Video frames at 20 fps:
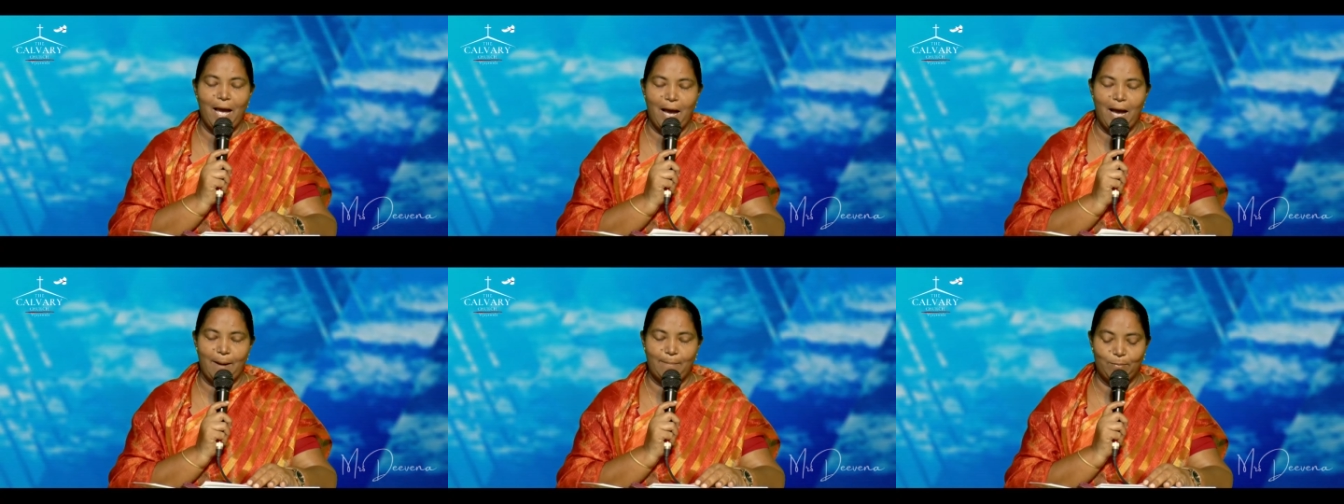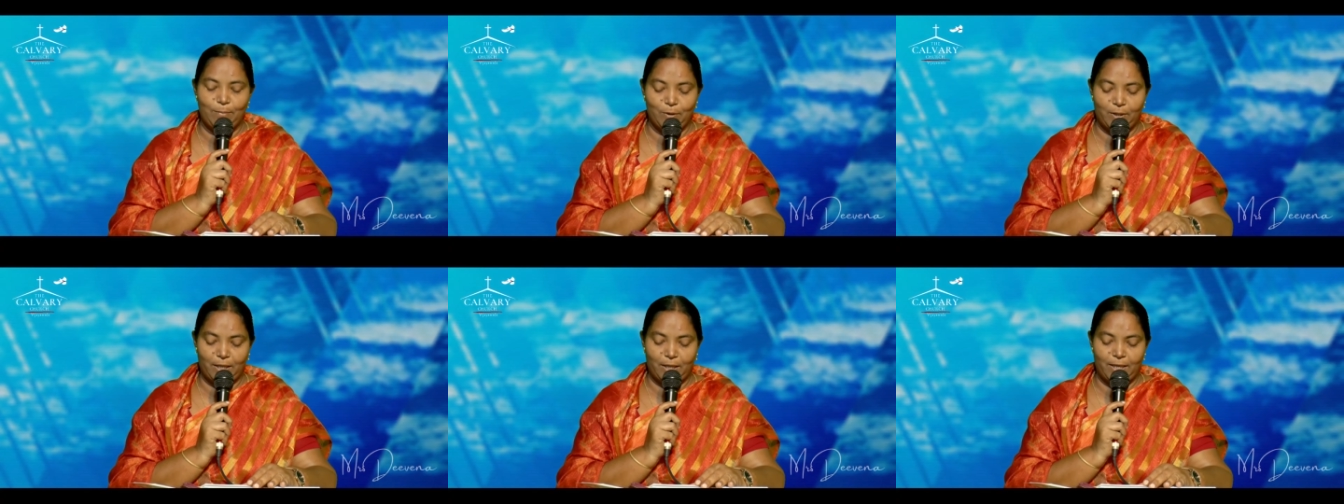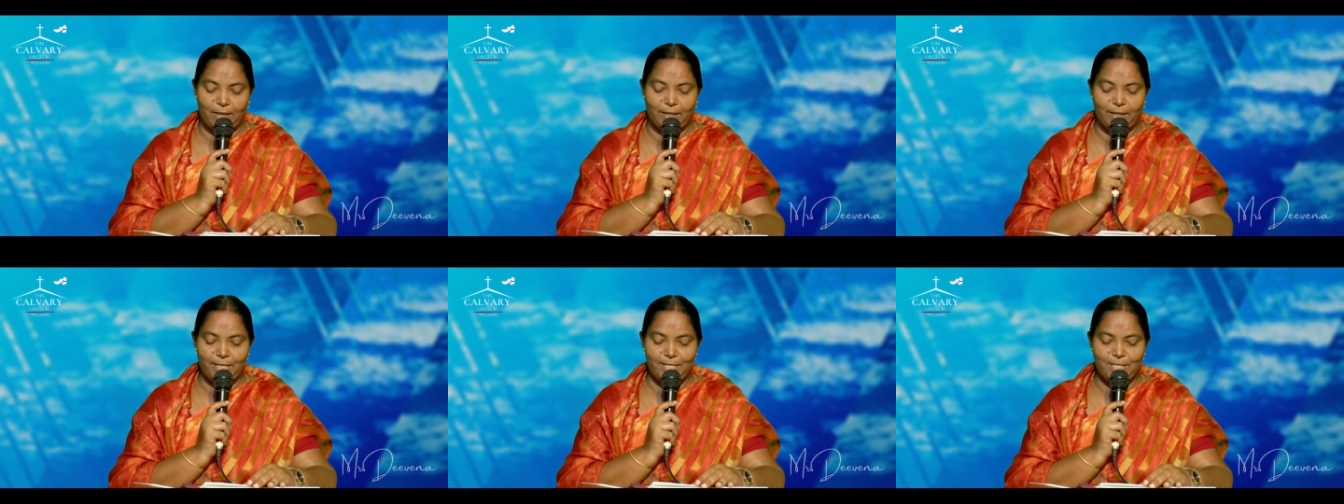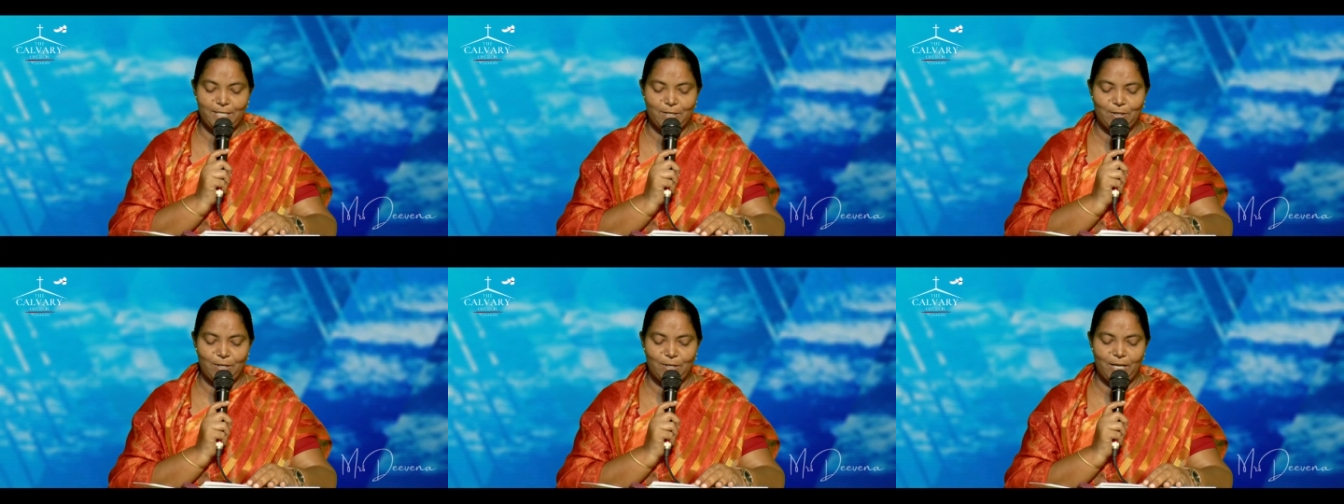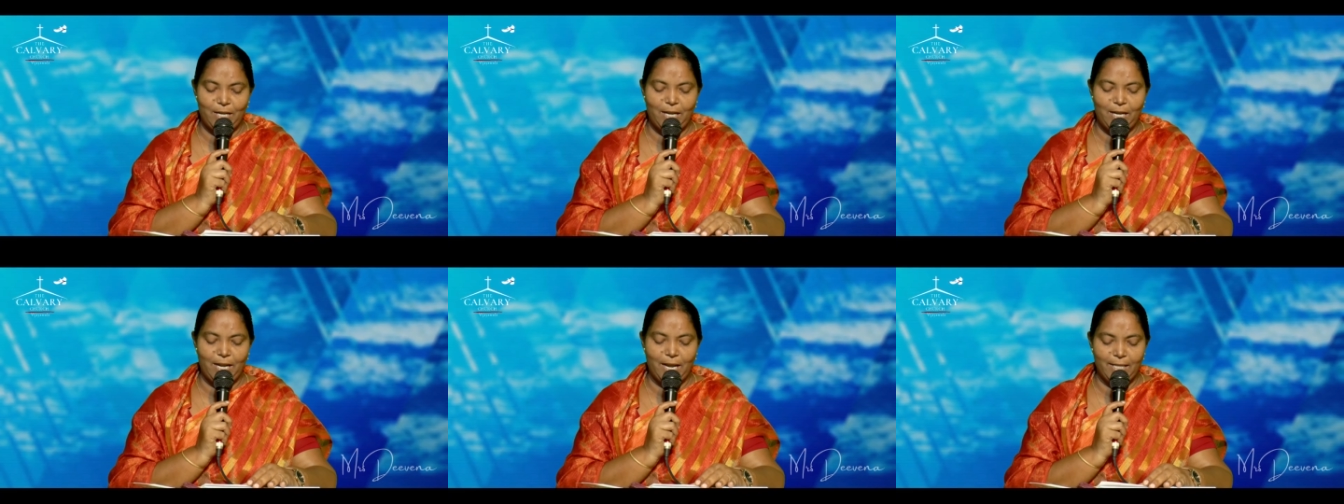ఆ బుట్టను
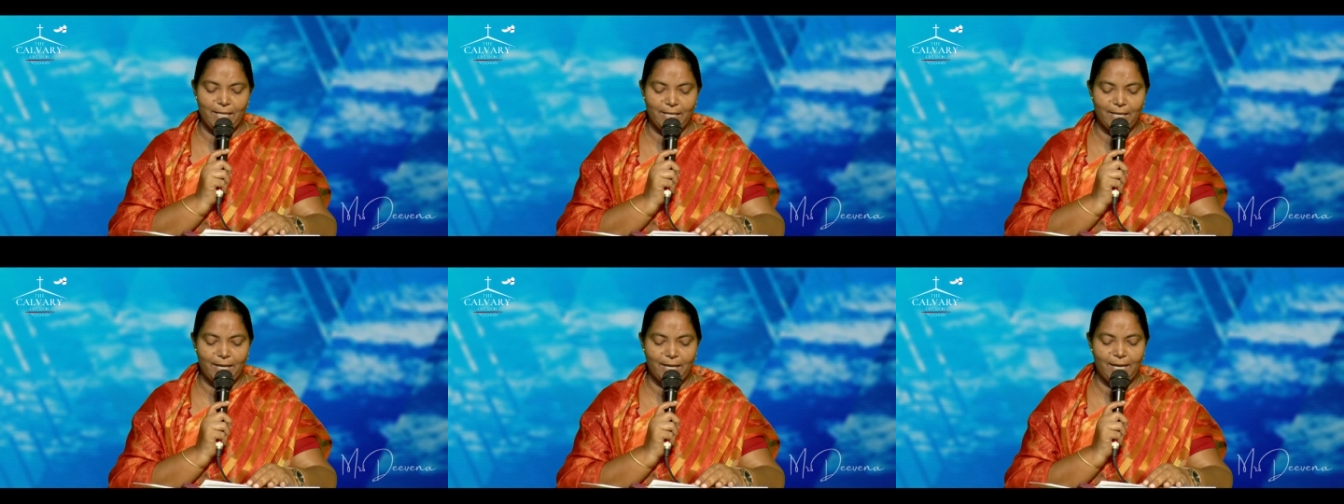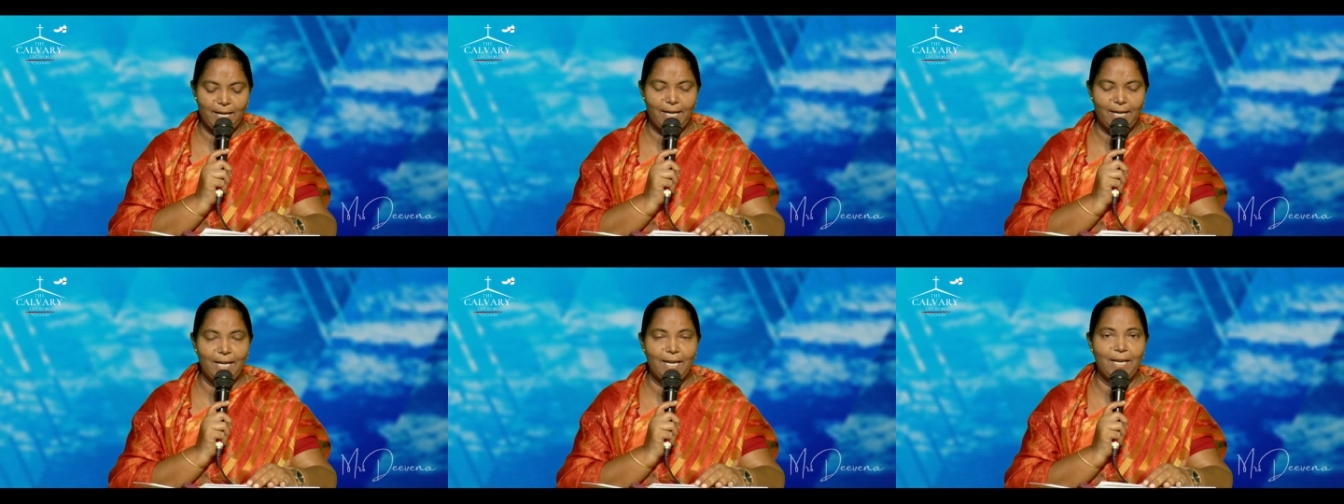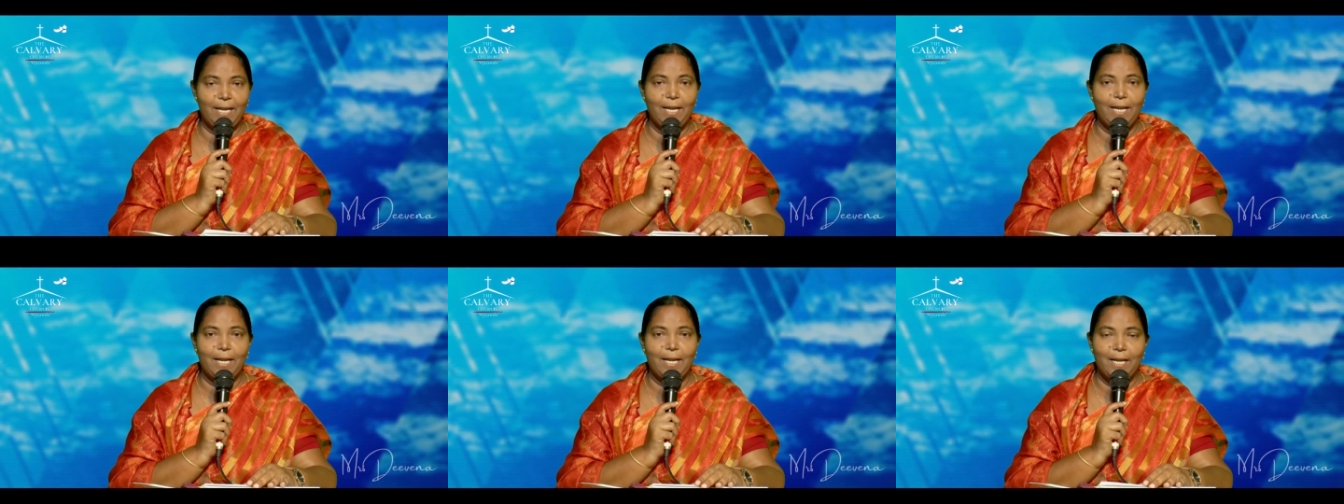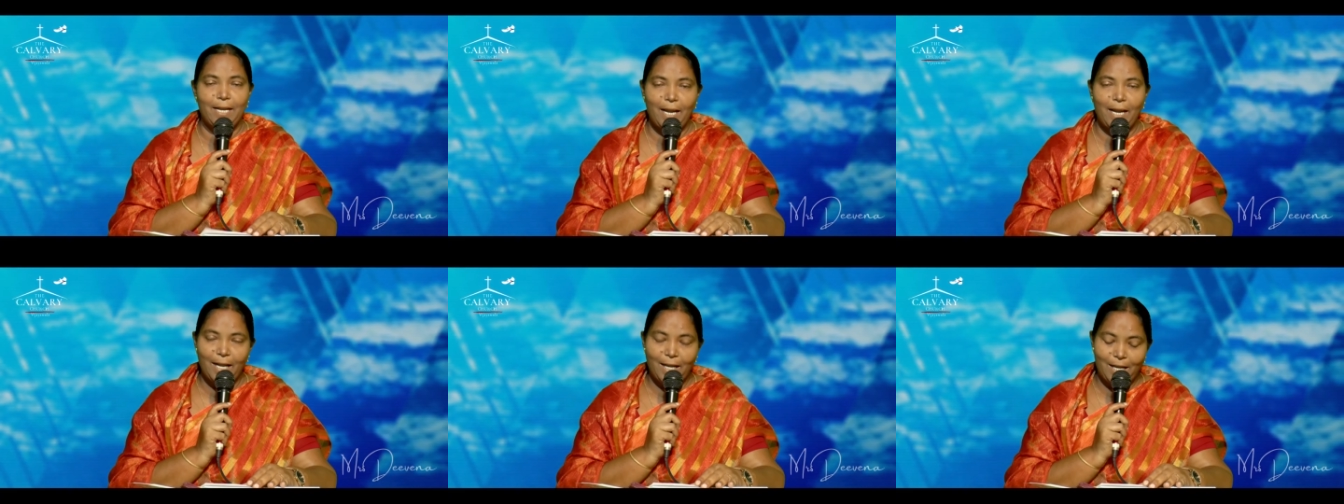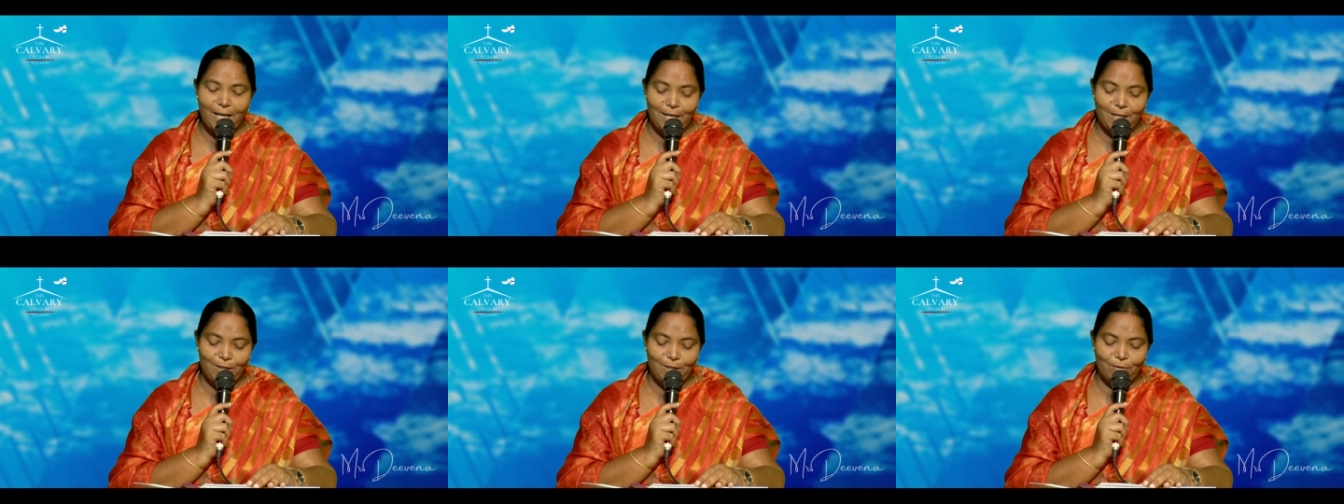తీసుకొని నదికెళ్ళి
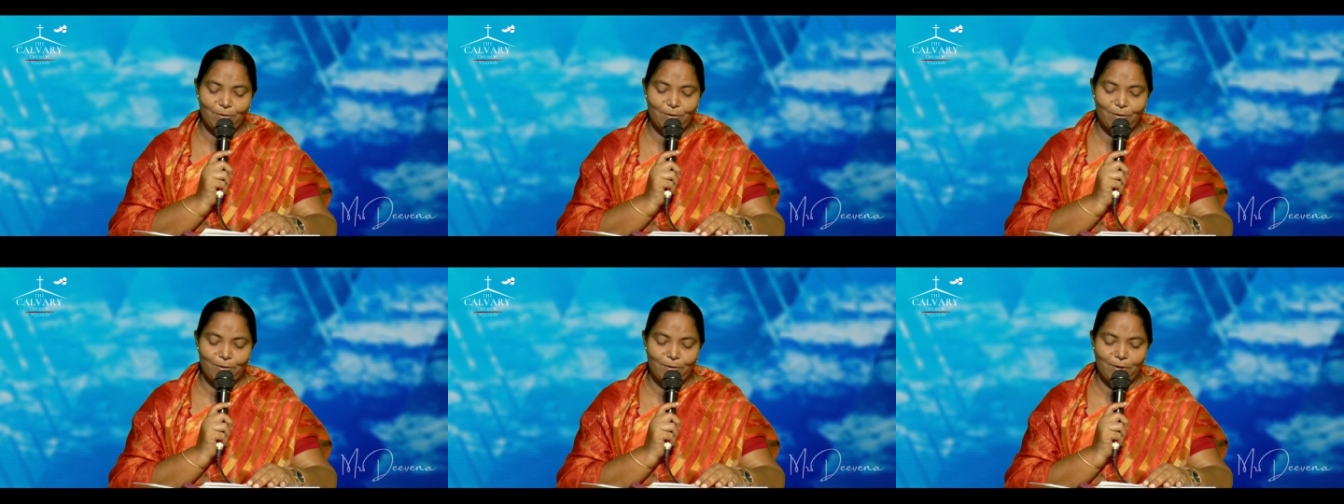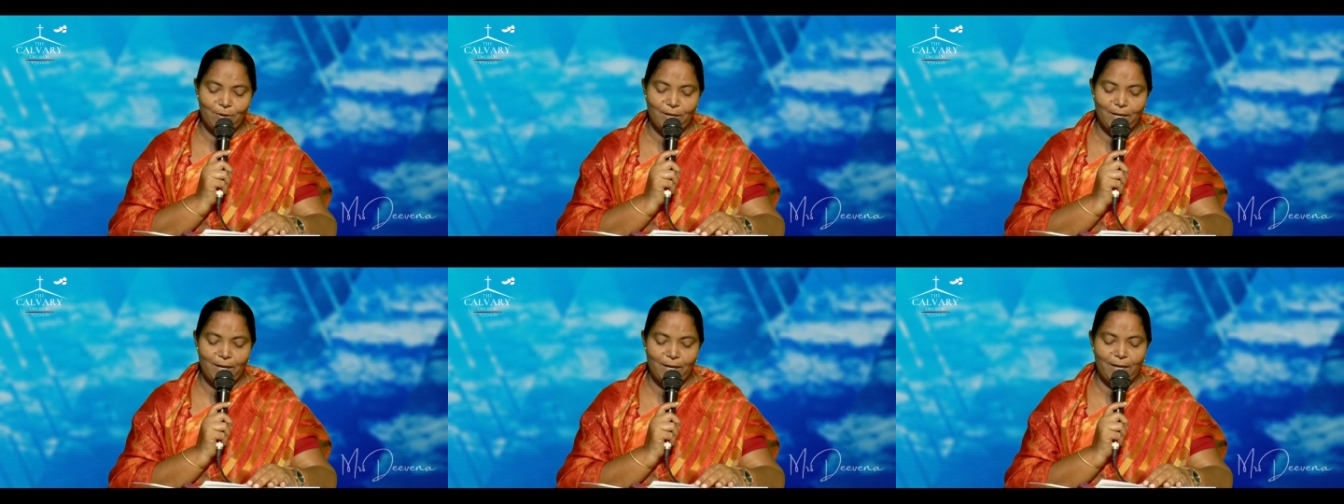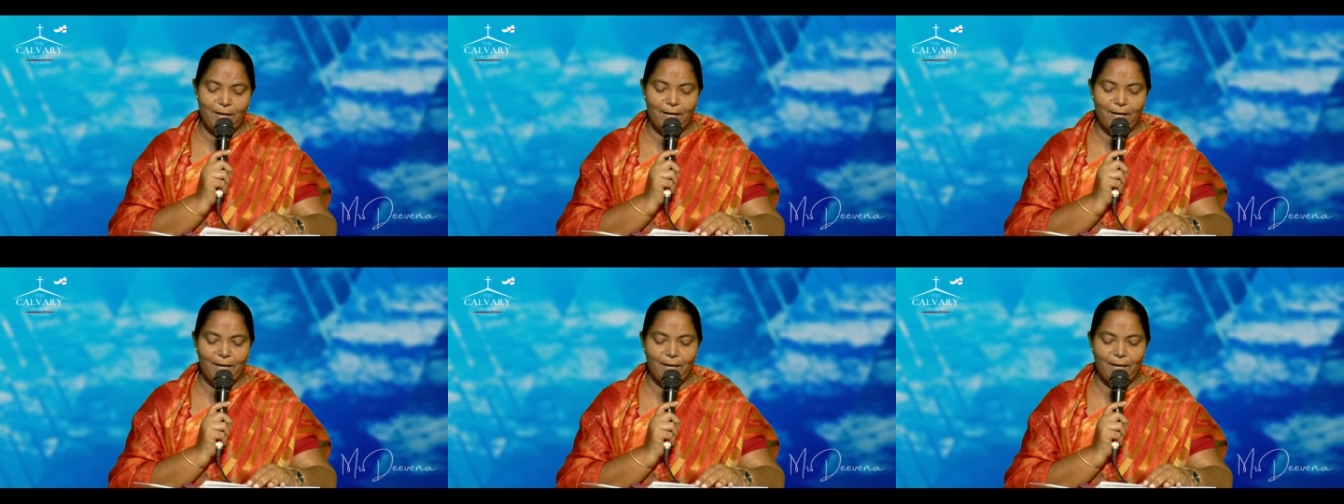నీటిని తోడుకొని